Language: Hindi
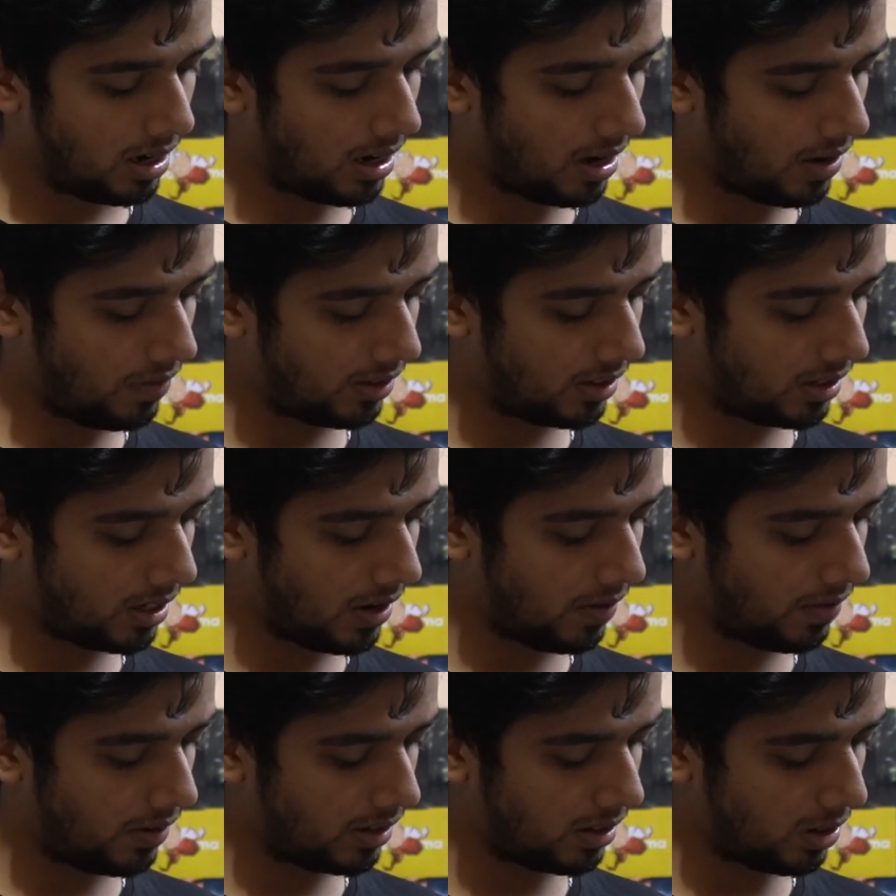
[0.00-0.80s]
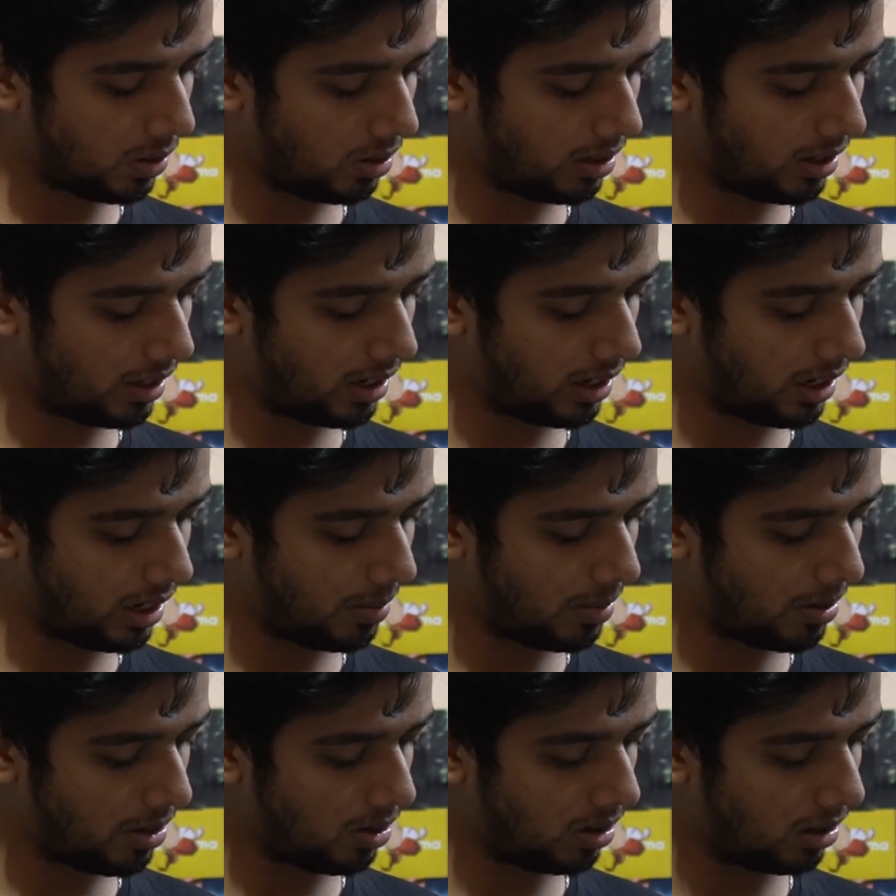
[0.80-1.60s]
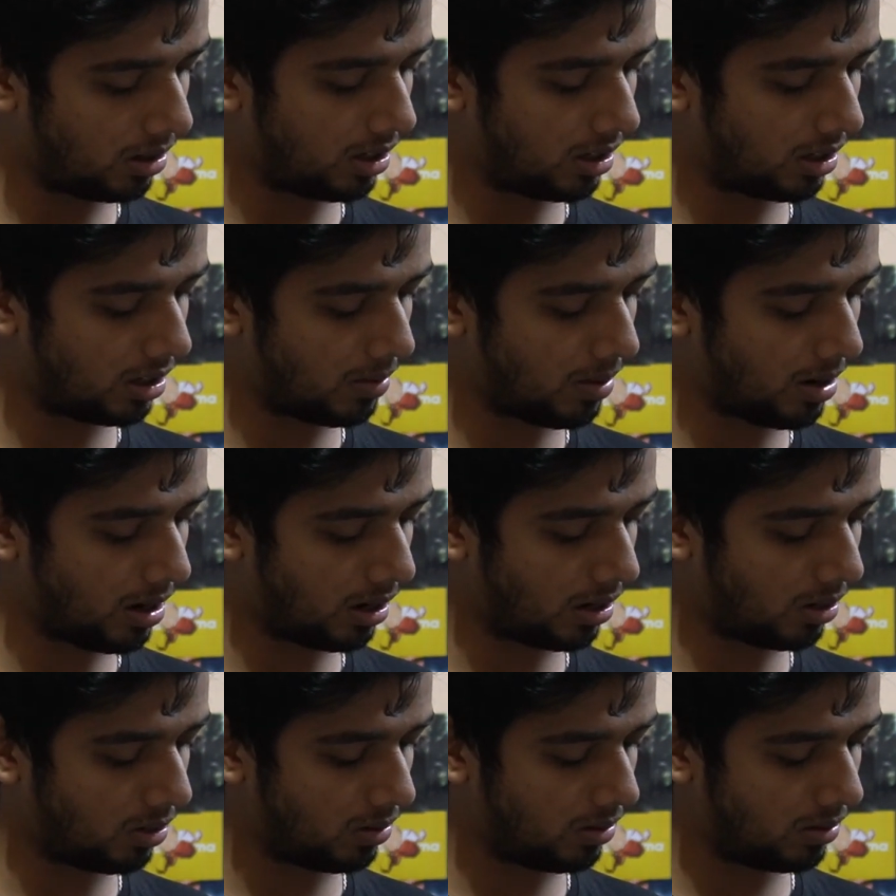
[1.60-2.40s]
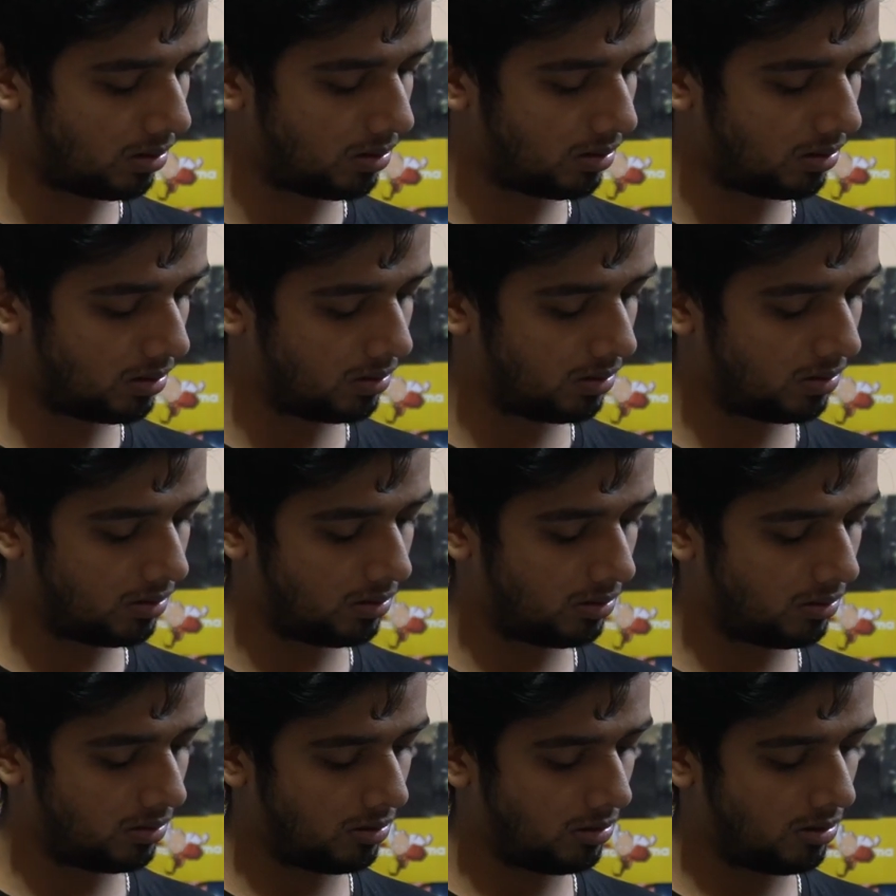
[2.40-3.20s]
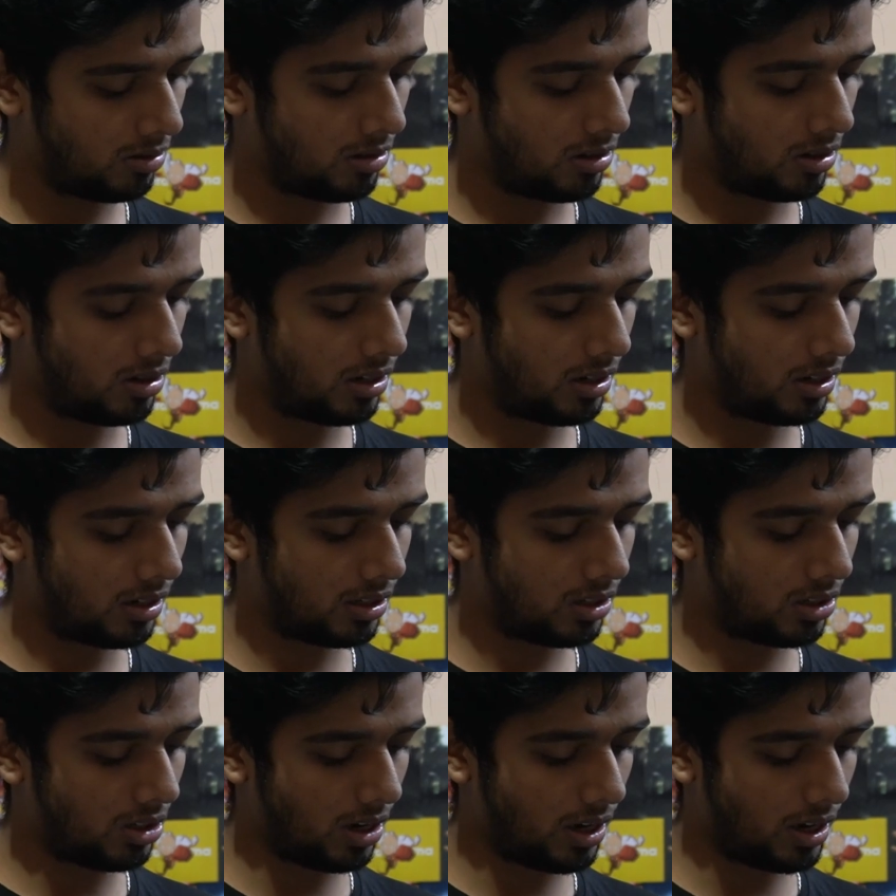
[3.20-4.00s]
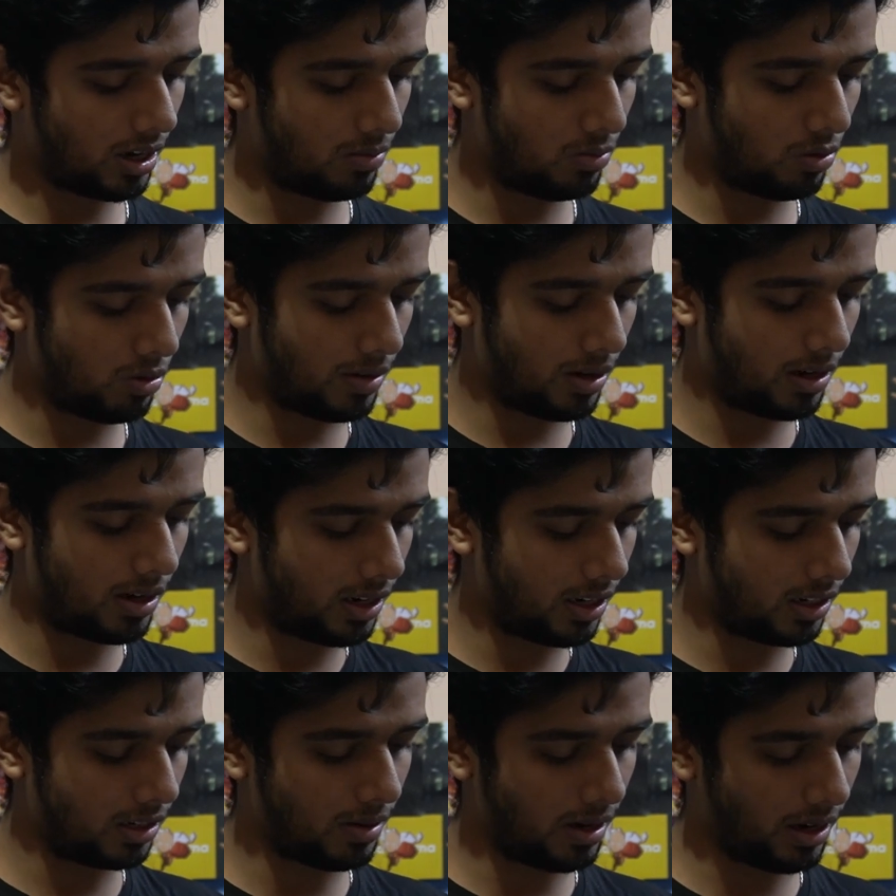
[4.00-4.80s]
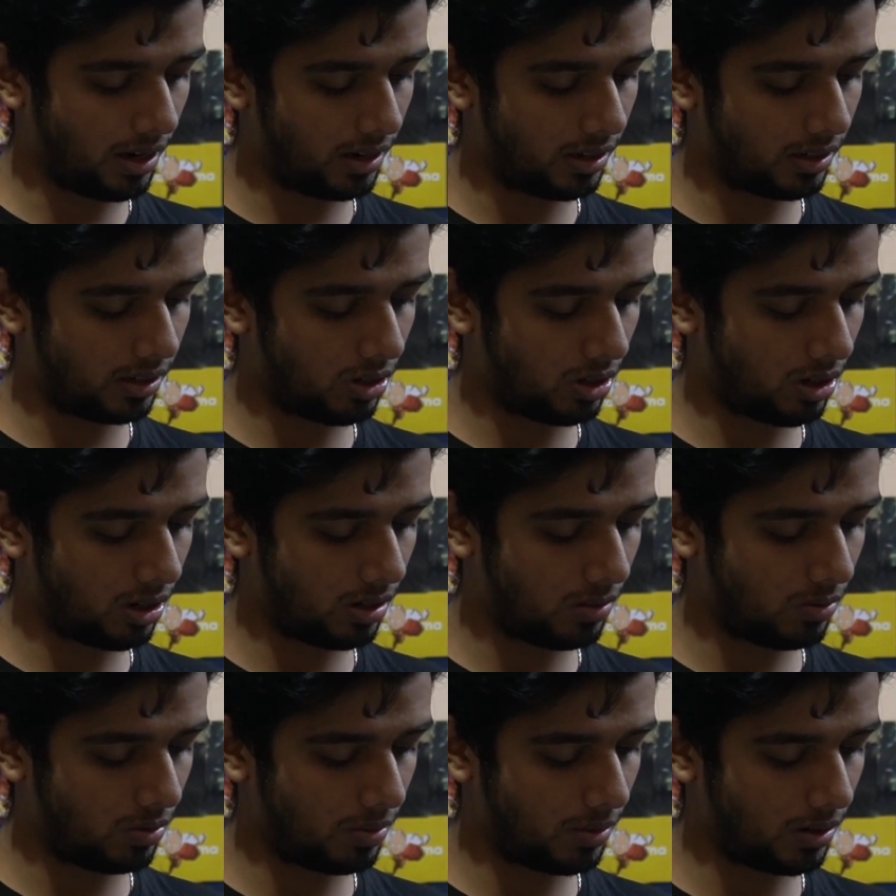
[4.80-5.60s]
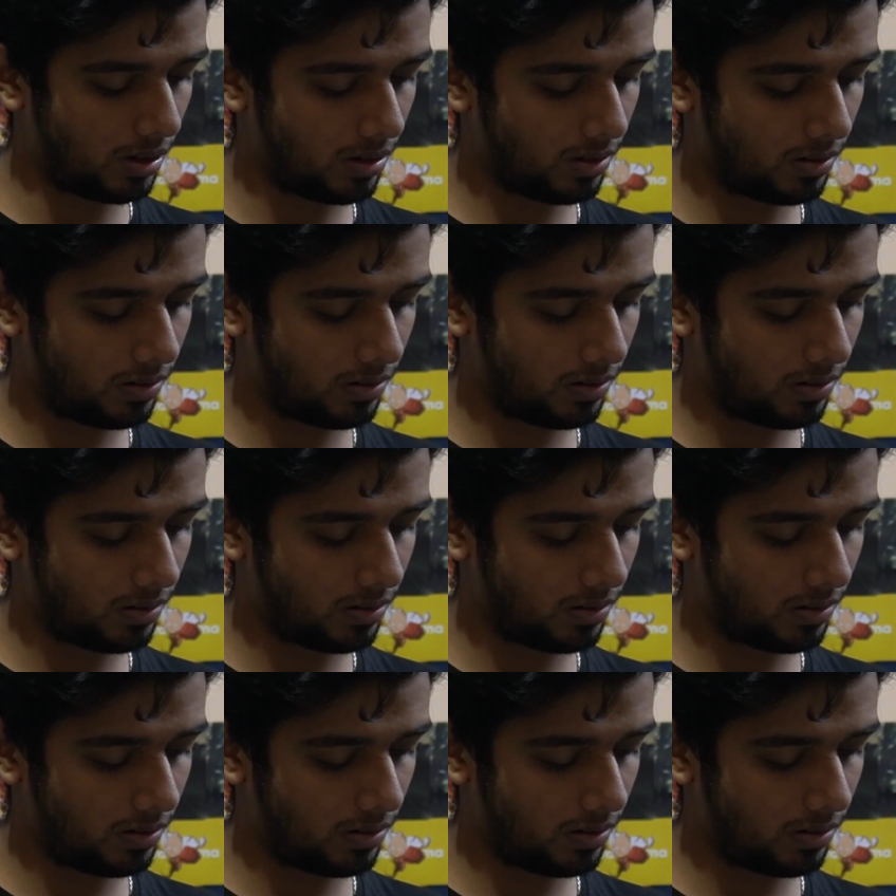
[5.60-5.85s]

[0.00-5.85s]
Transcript: काफ़ी सेफ एंड साउंड दिख रही है मेरे को अंदर से मांगा तो हिस्टोरिकल मोमेंट इट इज़ भाई हिस्टोरिकल मोमेंट